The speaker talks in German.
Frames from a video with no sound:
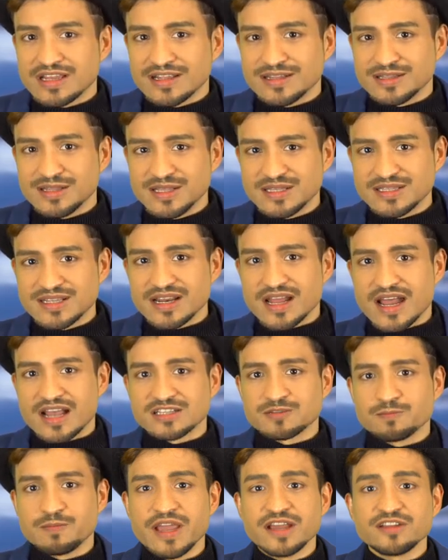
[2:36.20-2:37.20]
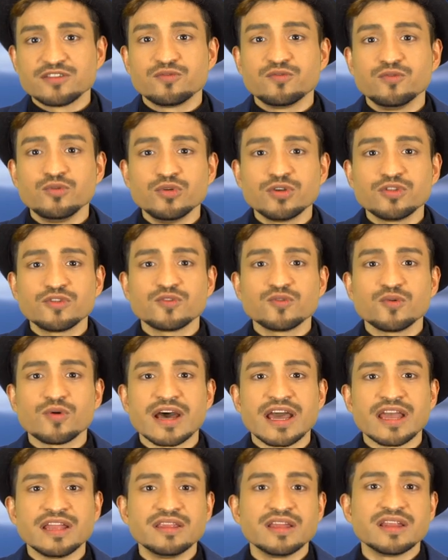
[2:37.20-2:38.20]
Dieser Aspekt führt zu
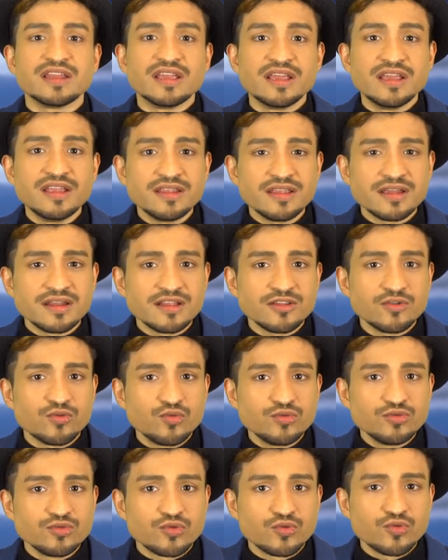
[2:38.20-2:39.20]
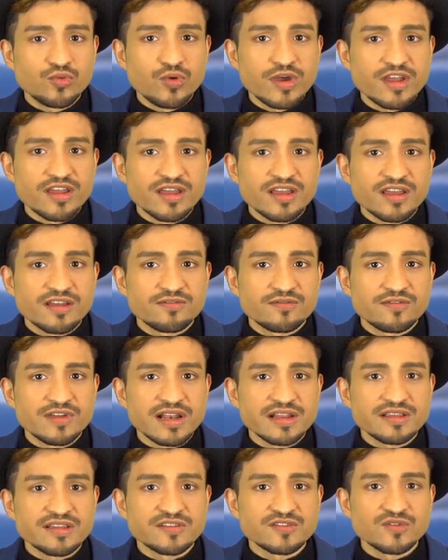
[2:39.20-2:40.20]
einer inneren Unruhe,
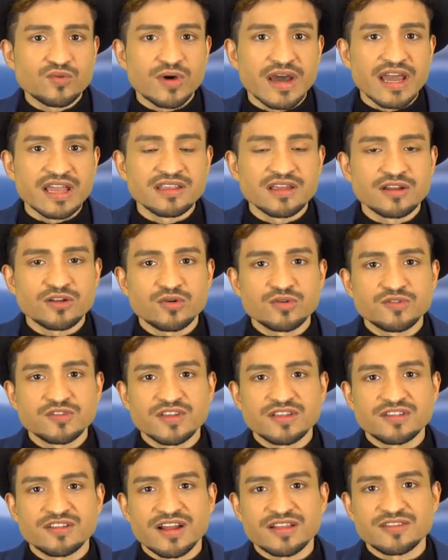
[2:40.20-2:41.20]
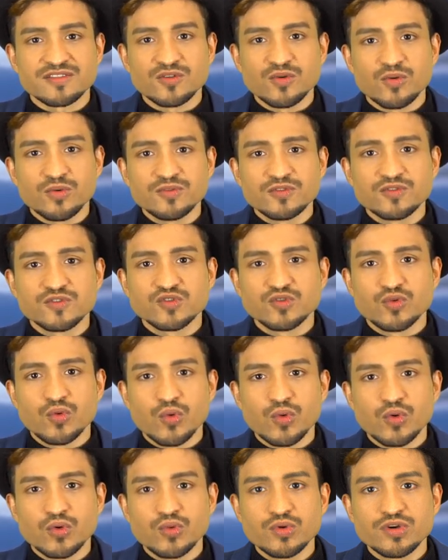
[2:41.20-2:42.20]
welche zu einer
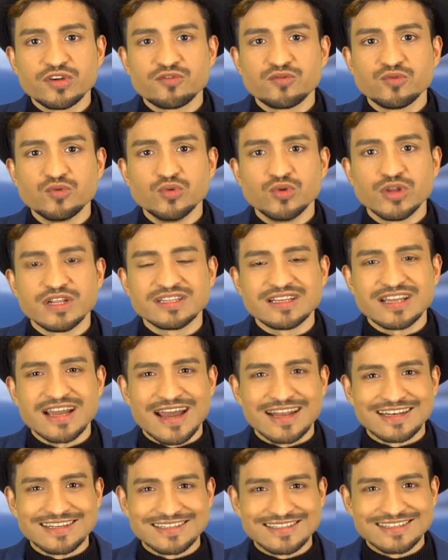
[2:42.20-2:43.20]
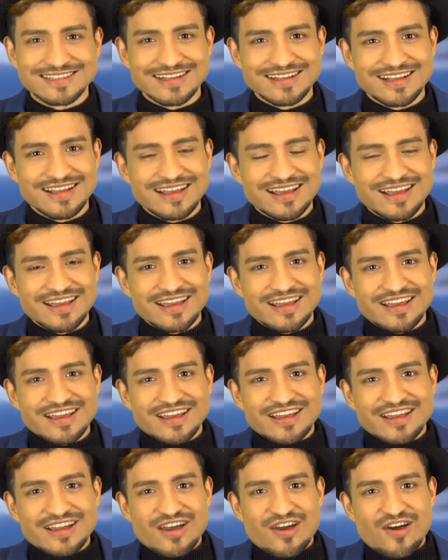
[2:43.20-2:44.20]
Konzentrationsstörung führen kann.
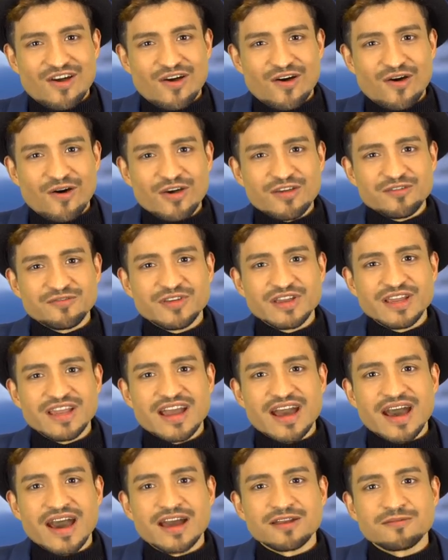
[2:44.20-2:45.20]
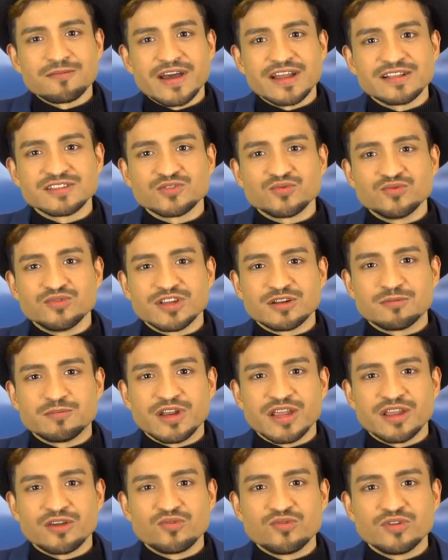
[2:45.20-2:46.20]
Häufige
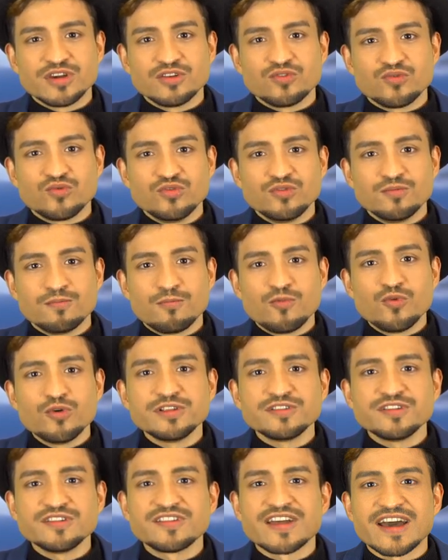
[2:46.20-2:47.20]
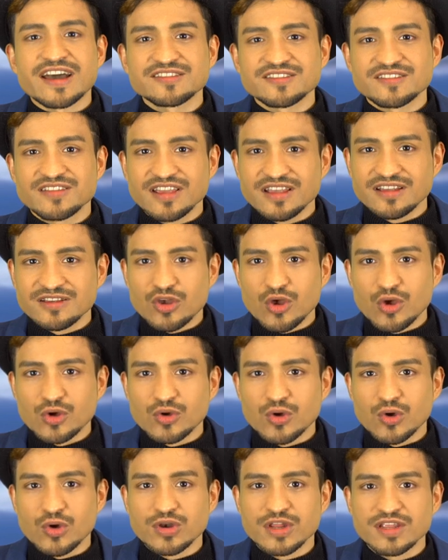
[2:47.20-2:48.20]
Arbeitsunterbrechungen und Multitasking
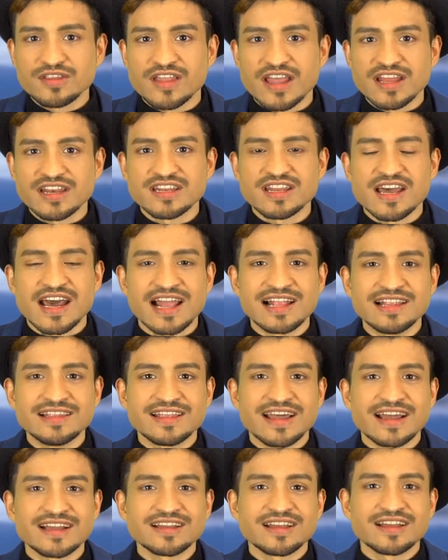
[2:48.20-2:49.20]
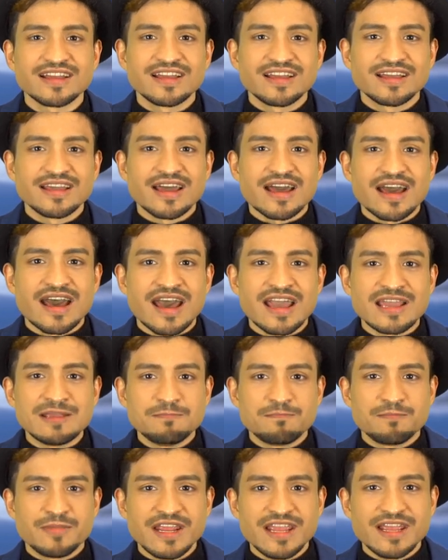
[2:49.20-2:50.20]
können deinen Alltag
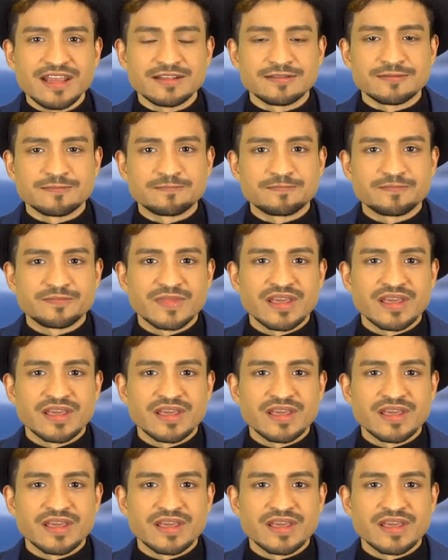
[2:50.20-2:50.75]
einprägen.